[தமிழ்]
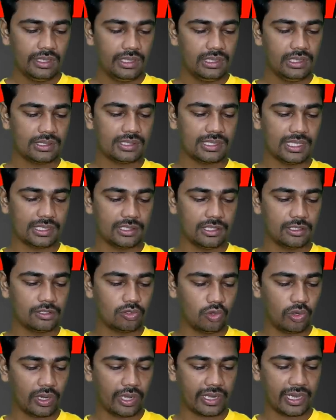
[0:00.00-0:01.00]
இதில் சசி
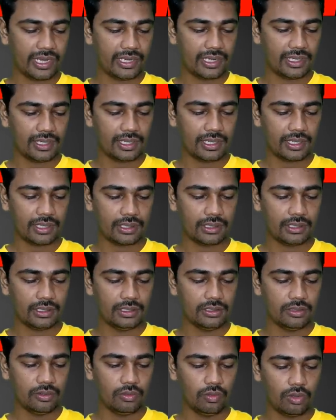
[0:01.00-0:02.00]
சூர்யா கேட்டுக்கிறாரு
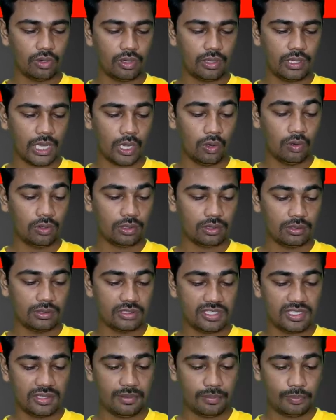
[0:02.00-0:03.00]
ஒரு டவுட்
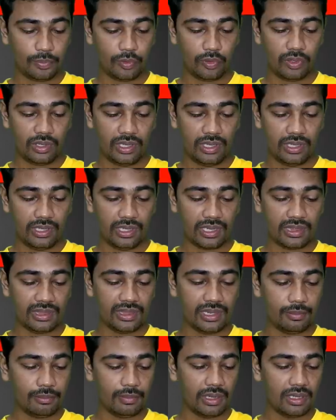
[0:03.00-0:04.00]
ஜிம் போய்
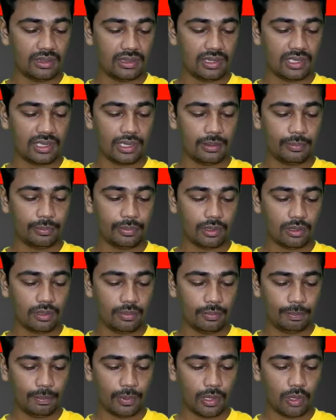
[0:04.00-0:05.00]
எந்த மந்த்துக்கு
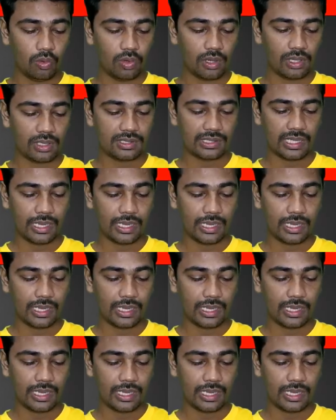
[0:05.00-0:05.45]
அப்புறம் பவுடர்